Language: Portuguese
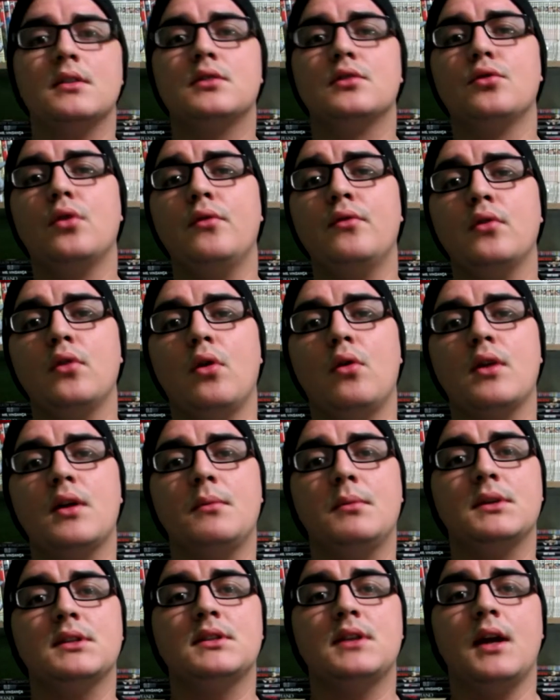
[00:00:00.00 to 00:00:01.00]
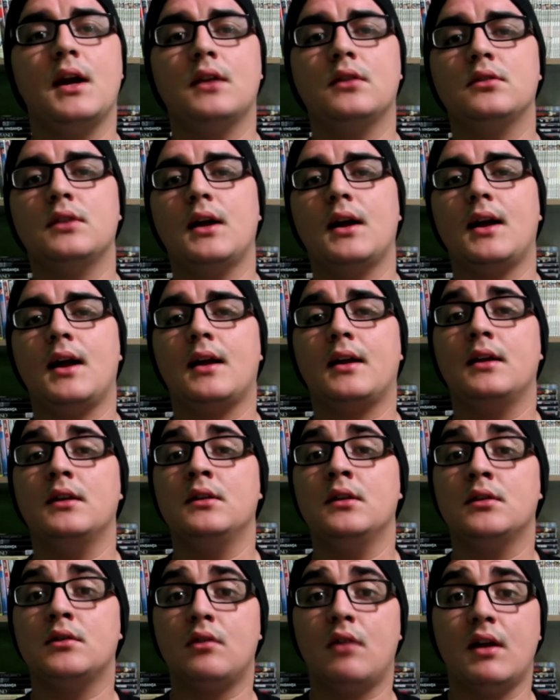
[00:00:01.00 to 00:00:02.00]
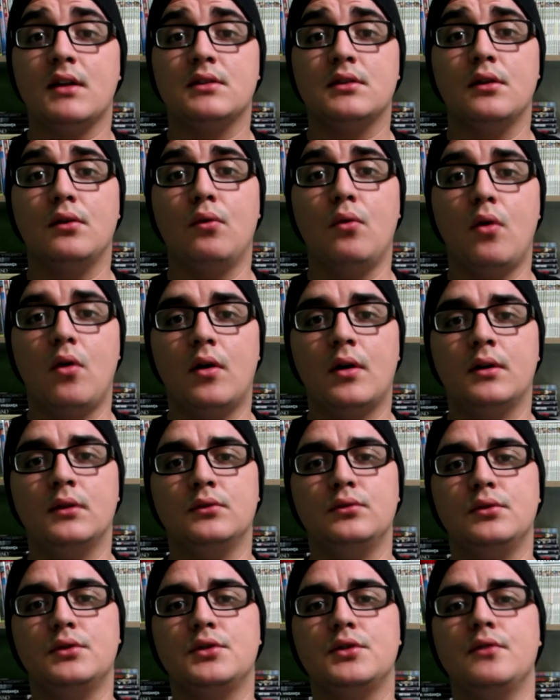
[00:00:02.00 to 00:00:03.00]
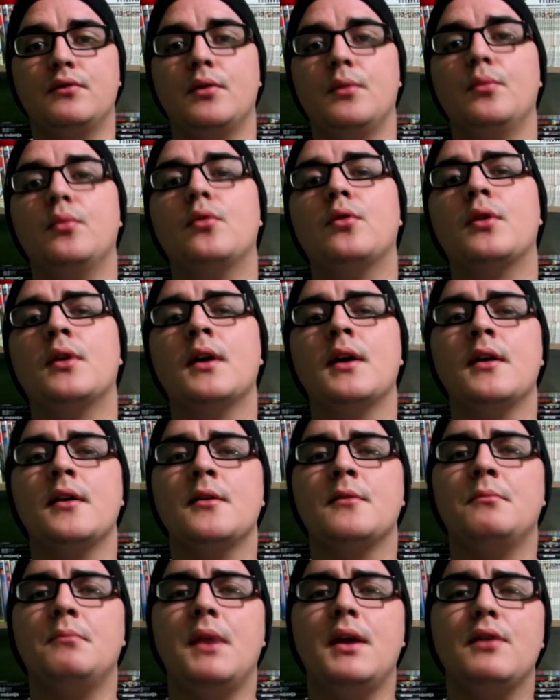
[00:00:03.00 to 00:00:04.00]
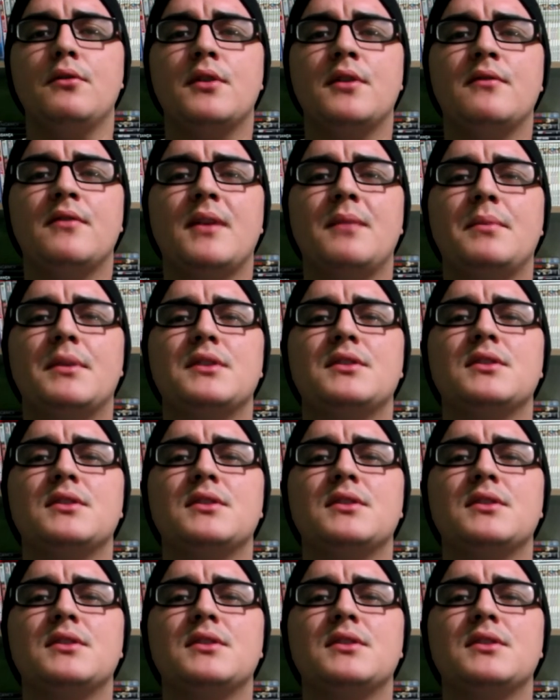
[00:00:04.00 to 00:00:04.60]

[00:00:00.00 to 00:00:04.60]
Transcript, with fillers: Esse novo longa baseado na HQ The Trojan War do Steven Moore meio que vem para